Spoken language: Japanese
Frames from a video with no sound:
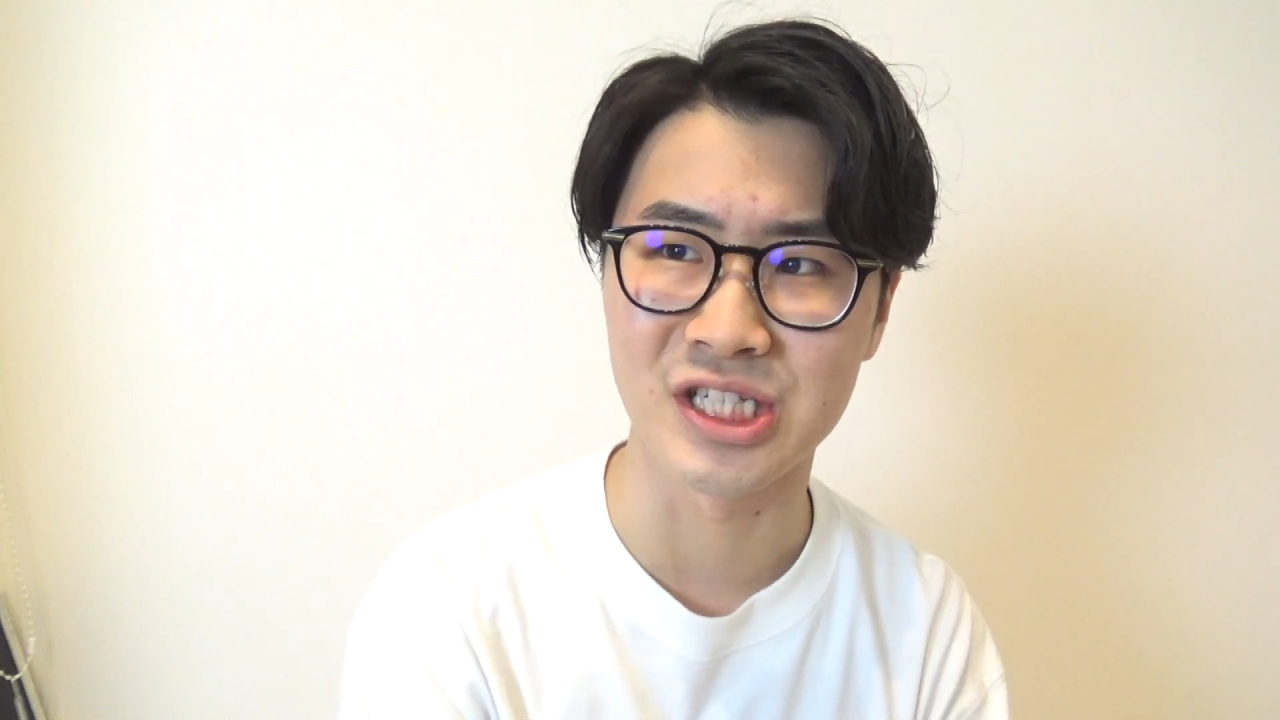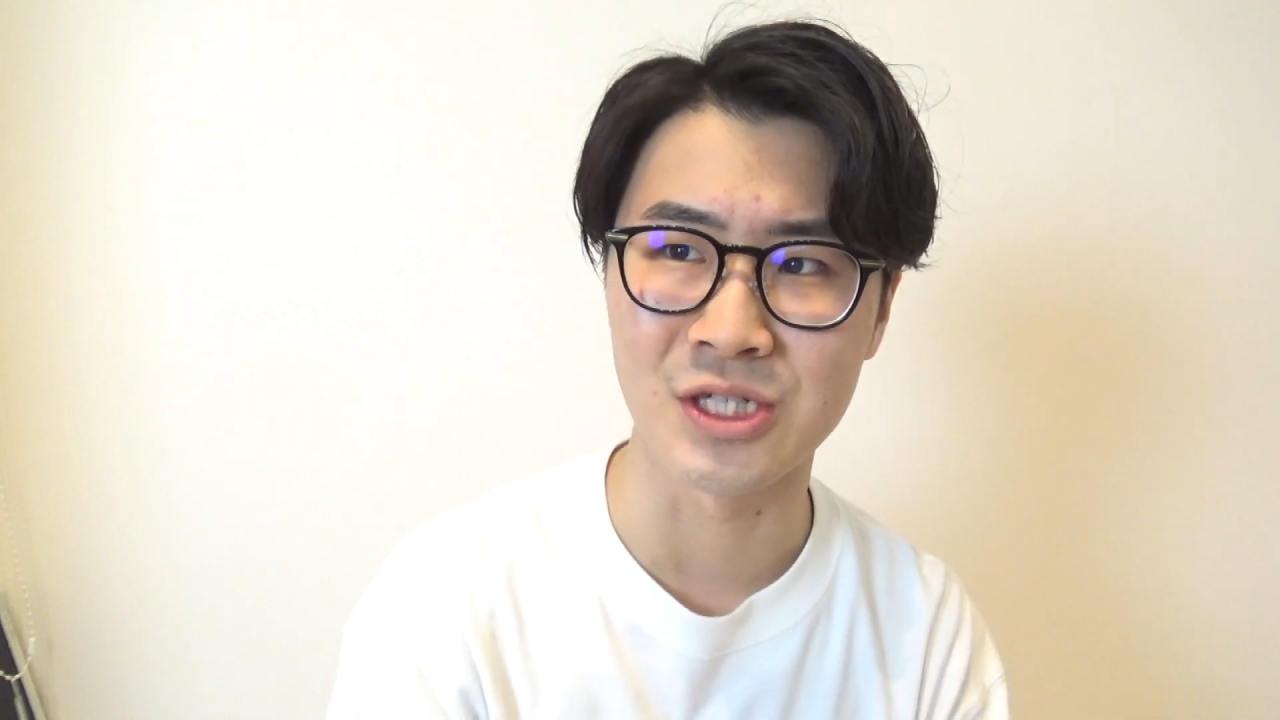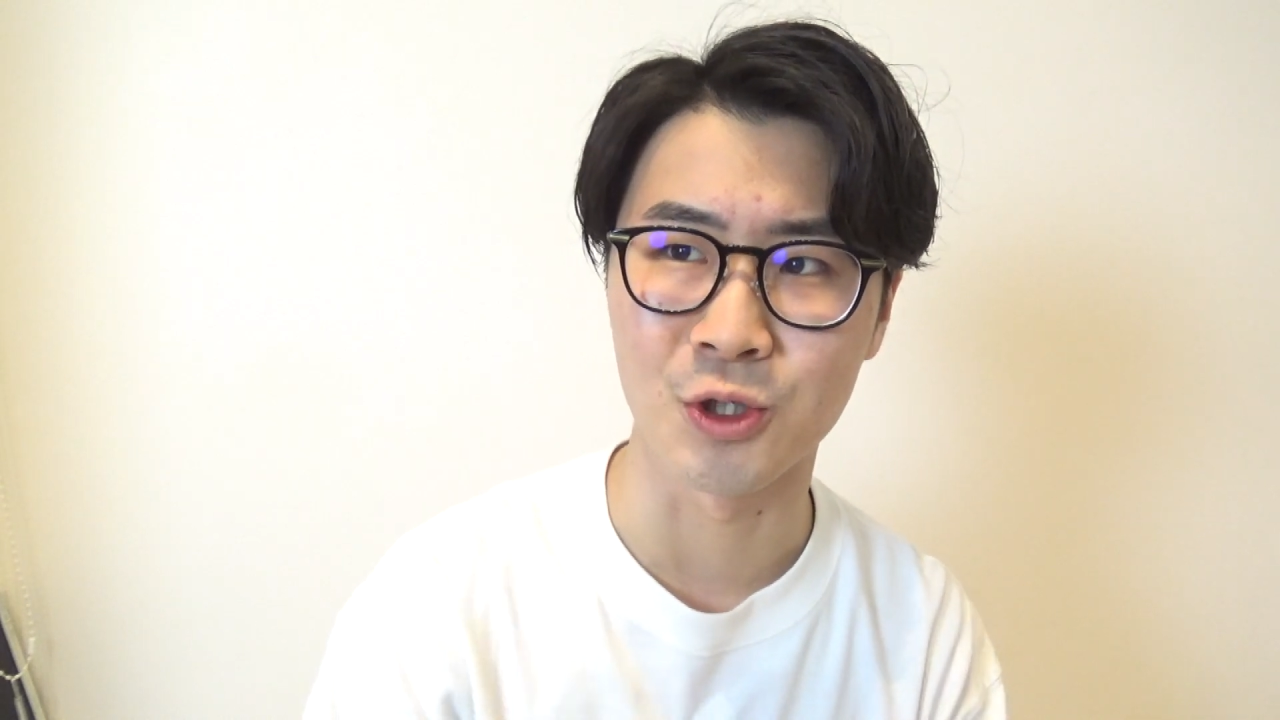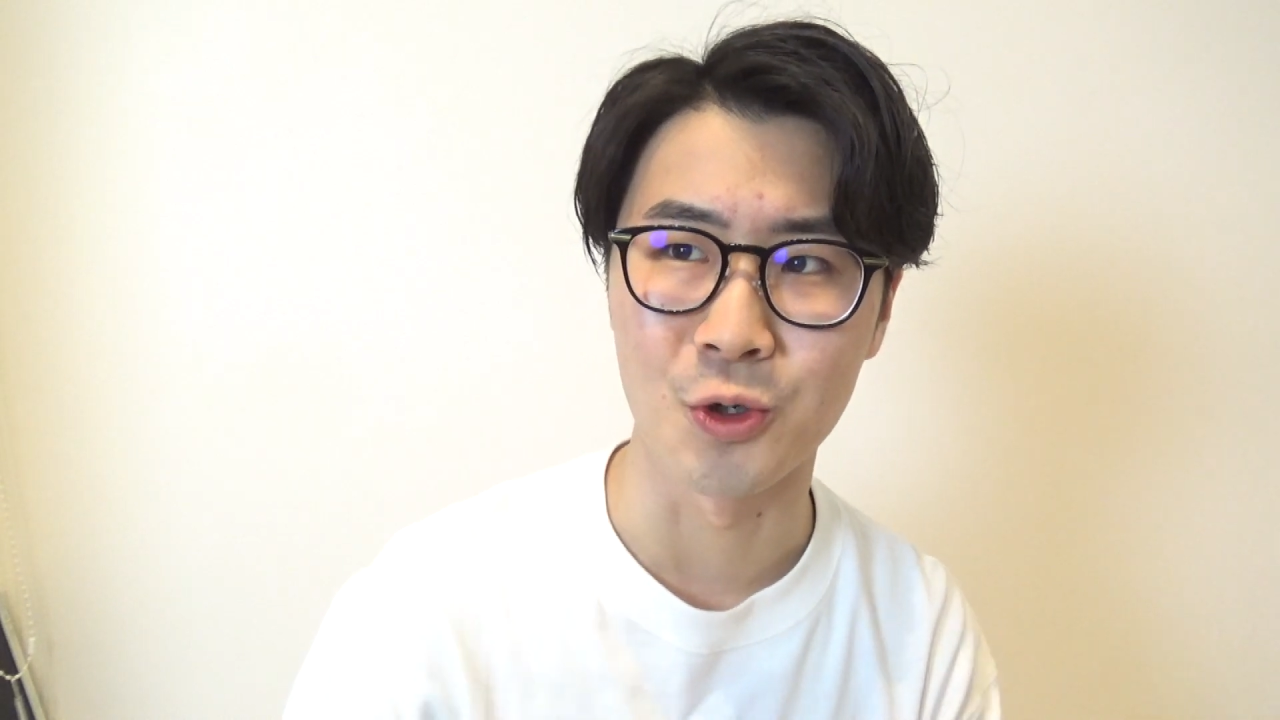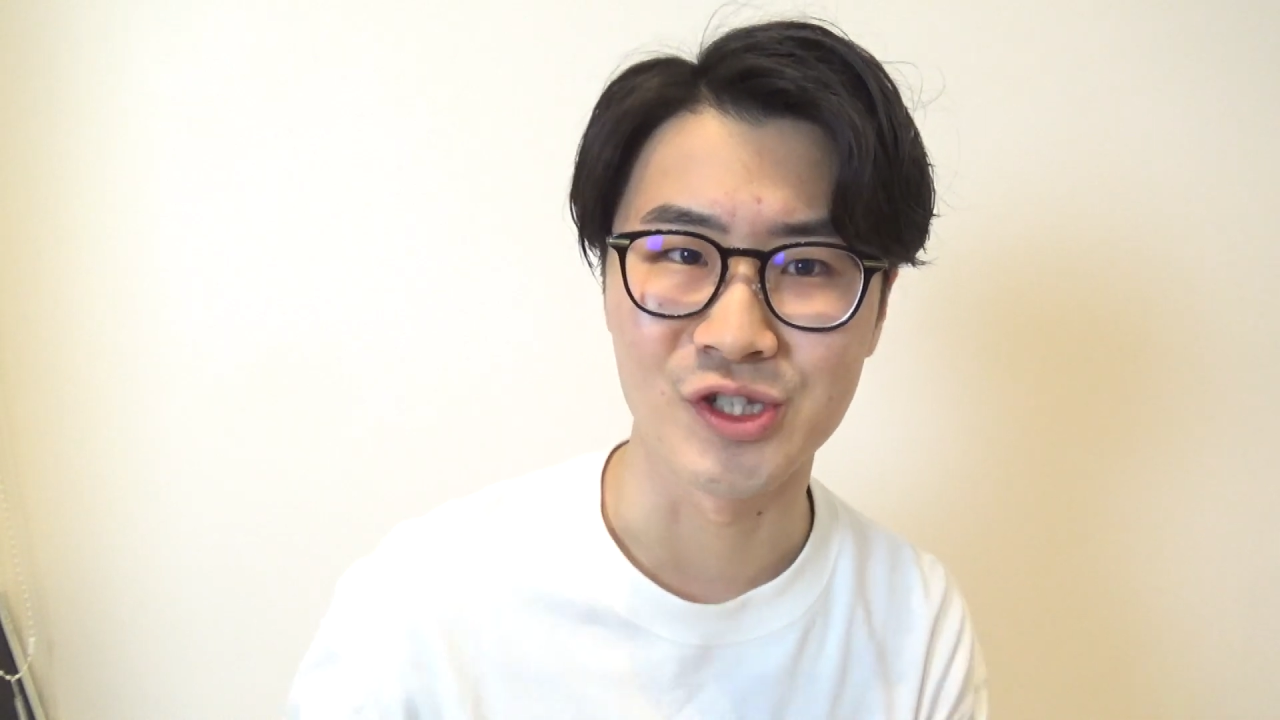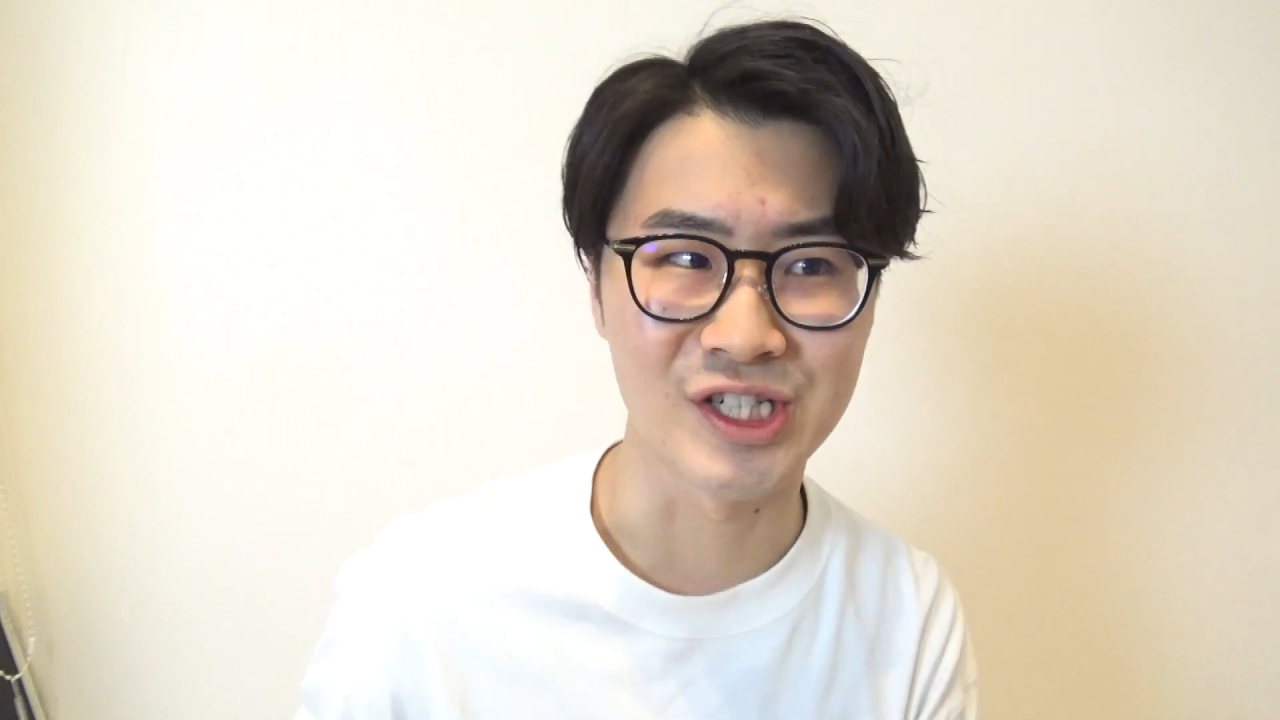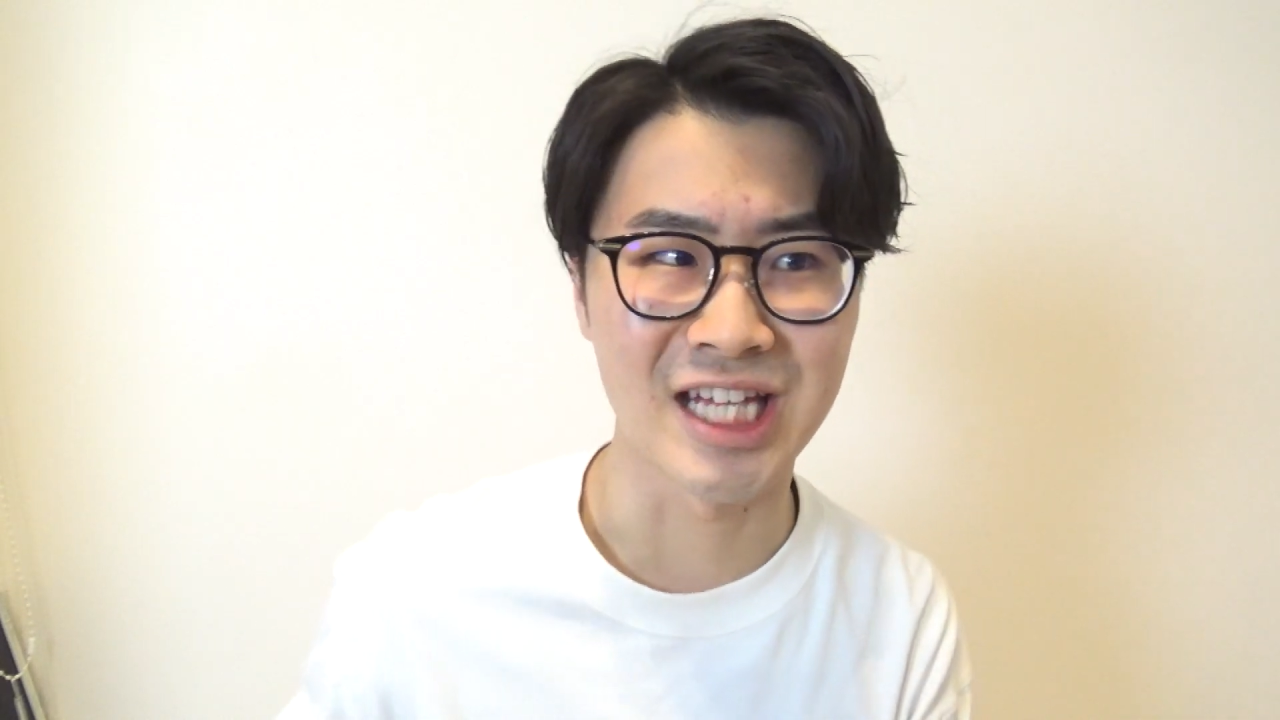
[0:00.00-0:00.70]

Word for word: ちの教室